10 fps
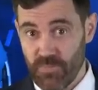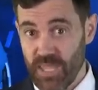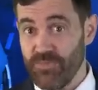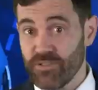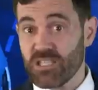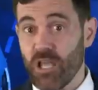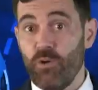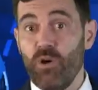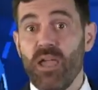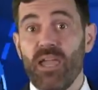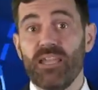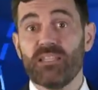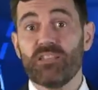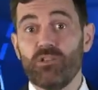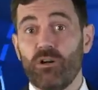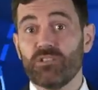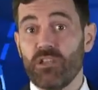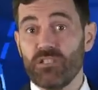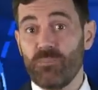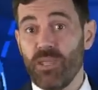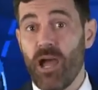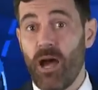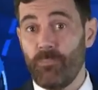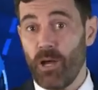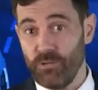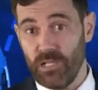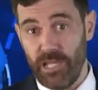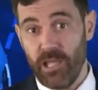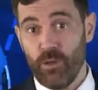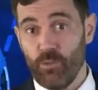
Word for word: Но даже это не говорит, что мы будем только расти.